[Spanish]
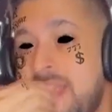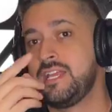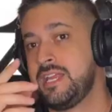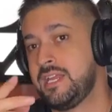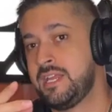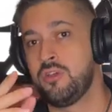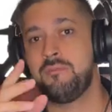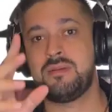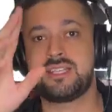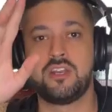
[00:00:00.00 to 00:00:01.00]
Y,
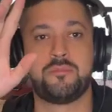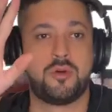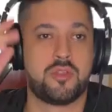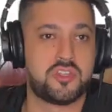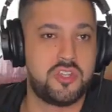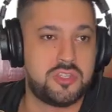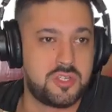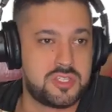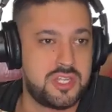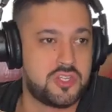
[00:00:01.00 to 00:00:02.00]
no empezando por
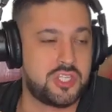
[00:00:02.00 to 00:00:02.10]
nosotros, ¿eh?